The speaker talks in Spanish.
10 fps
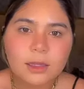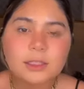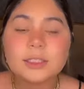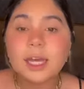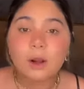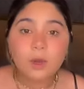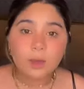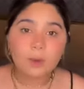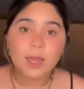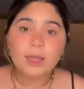Ya lo que
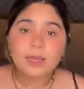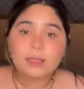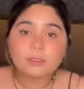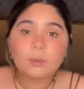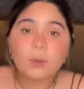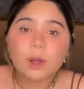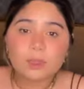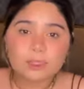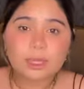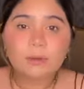voy allí es, bueno,
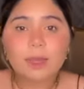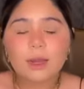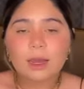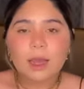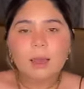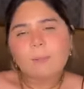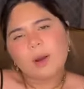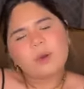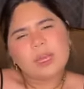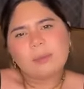está bien
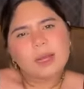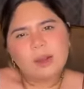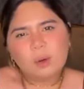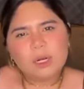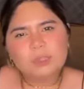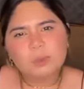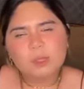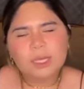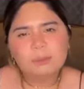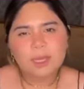pero ¿qué me
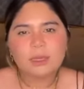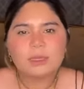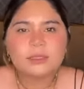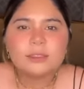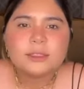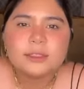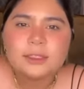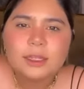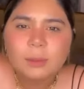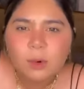corresponde a mí?
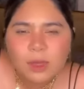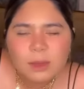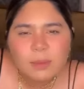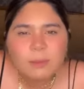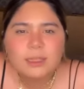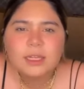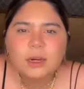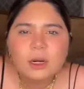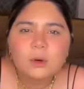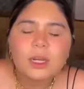Porque mi papá
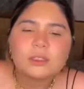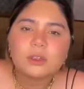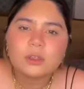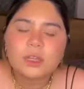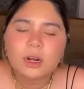tenía una colección de